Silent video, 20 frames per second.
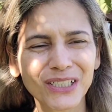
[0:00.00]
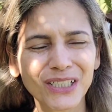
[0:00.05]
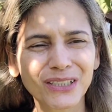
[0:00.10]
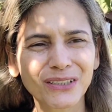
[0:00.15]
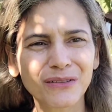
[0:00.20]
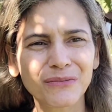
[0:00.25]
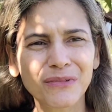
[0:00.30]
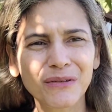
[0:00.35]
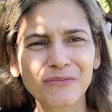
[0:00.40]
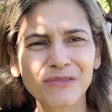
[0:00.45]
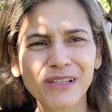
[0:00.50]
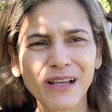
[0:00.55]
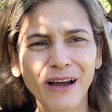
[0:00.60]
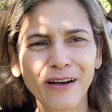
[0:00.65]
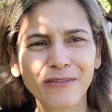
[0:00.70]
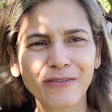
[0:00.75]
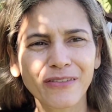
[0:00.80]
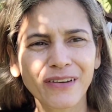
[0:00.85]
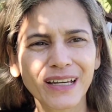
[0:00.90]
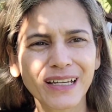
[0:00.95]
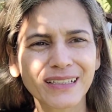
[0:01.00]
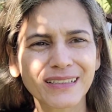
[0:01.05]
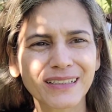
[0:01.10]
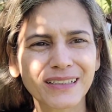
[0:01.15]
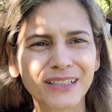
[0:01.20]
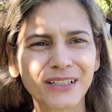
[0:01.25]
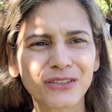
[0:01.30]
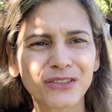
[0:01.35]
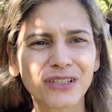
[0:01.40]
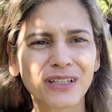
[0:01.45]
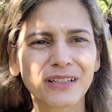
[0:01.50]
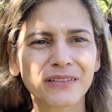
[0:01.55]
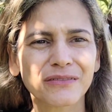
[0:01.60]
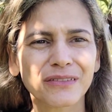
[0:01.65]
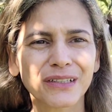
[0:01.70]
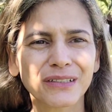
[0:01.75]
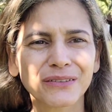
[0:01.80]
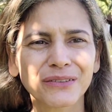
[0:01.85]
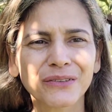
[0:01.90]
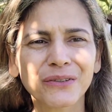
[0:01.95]
Já tomamos café, Daniel já
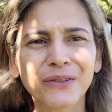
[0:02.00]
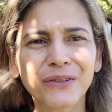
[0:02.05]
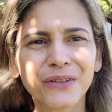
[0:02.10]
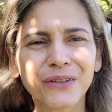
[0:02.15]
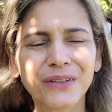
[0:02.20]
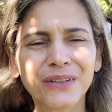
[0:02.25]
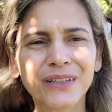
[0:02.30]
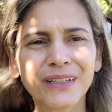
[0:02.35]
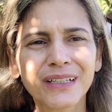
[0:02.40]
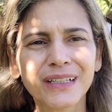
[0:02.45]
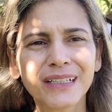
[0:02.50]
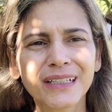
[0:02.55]
levantou.